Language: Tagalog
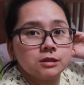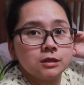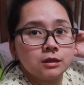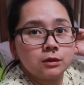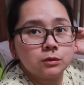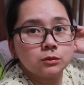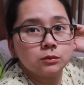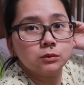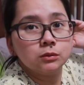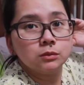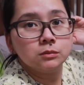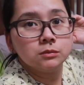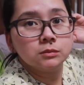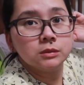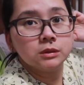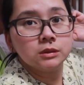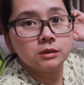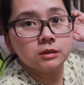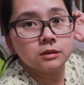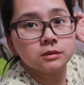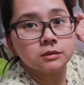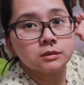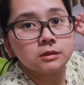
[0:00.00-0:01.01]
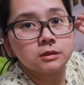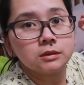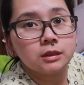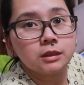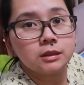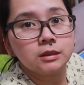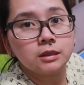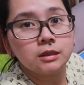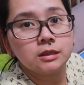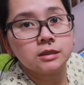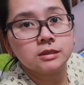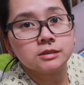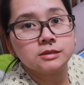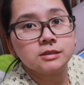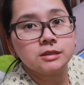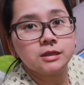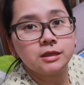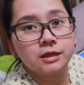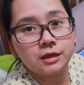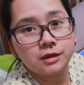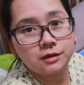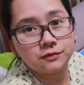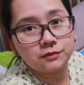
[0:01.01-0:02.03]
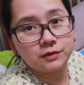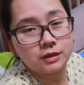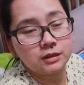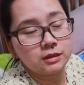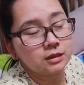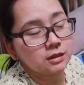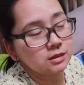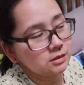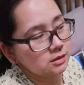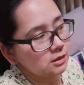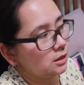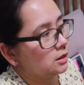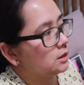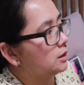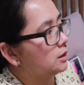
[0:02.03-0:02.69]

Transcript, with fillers: sa room. Dede na si Raven kasi